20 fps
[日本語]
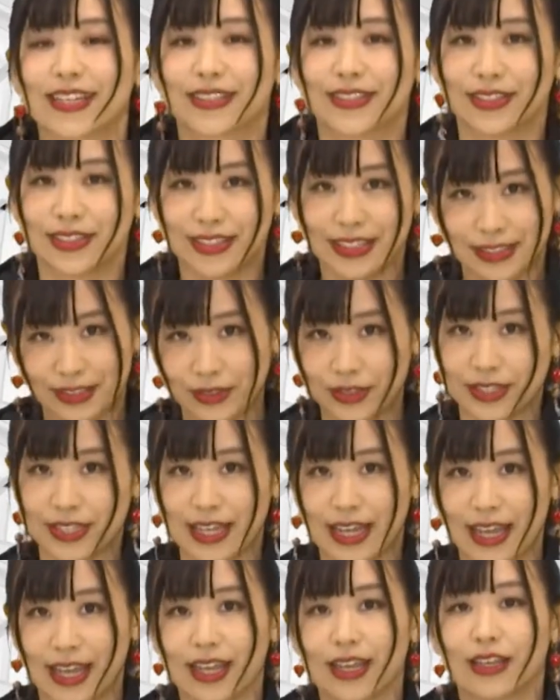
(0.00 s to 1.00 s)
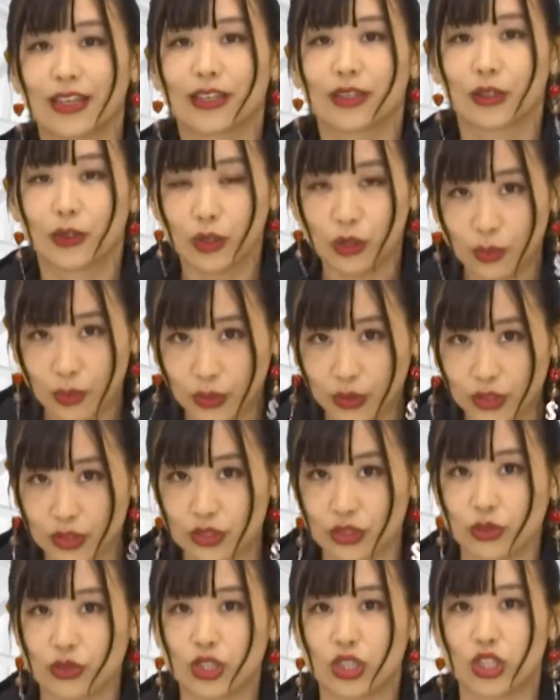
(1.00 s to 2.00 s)
そしてそして今日も
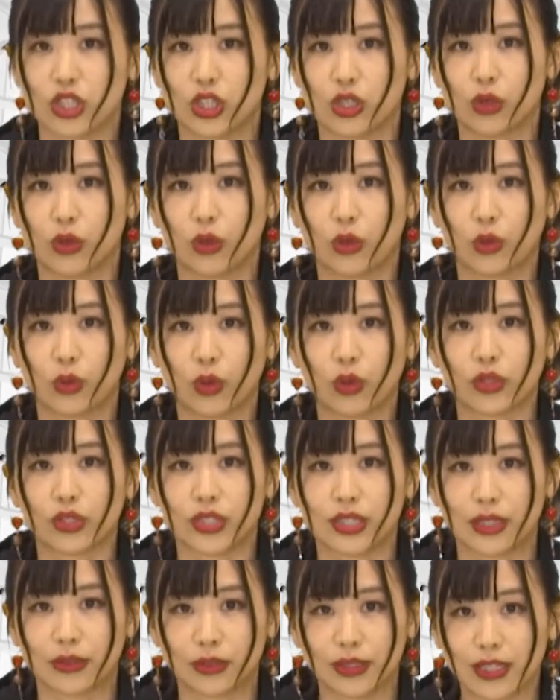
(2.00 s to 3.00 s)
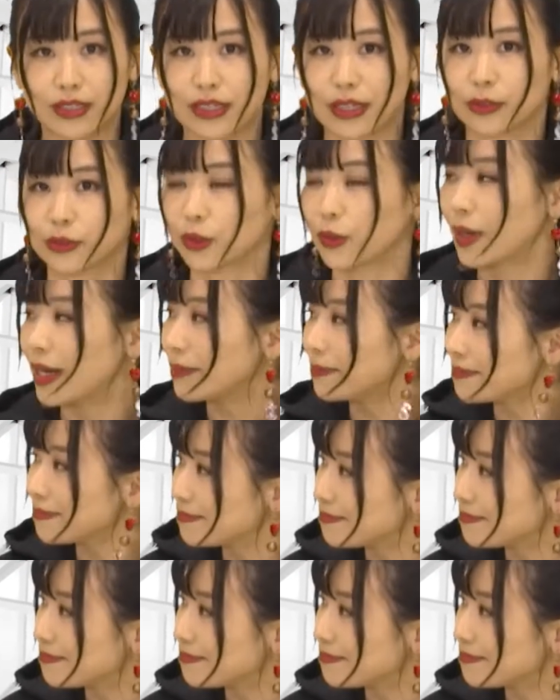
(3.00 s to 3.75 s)
一緒に進行をしてくださるのは、